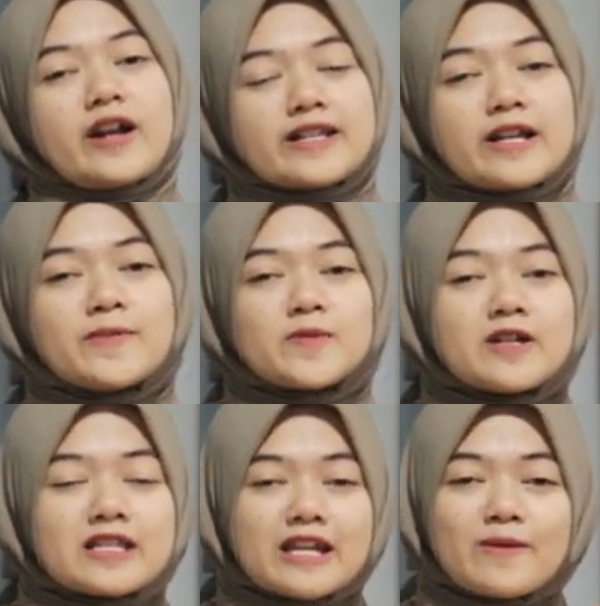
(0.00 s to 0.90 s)
Oke sahabat
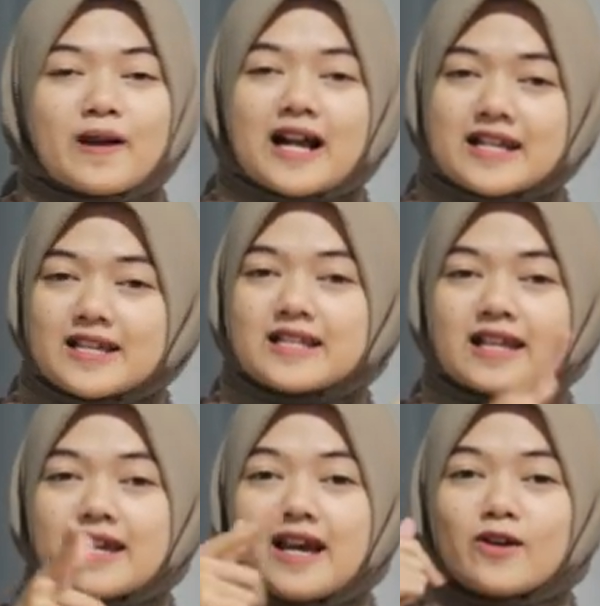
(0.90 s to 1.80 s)
bediler terima kasih
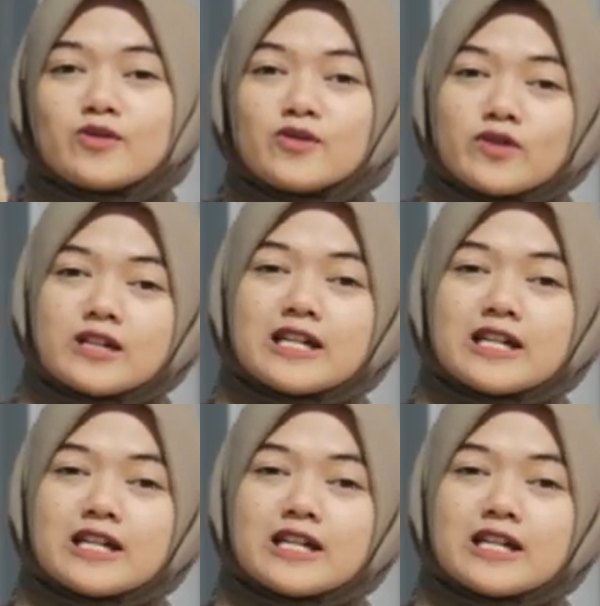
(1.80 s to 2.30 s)
saya Un undur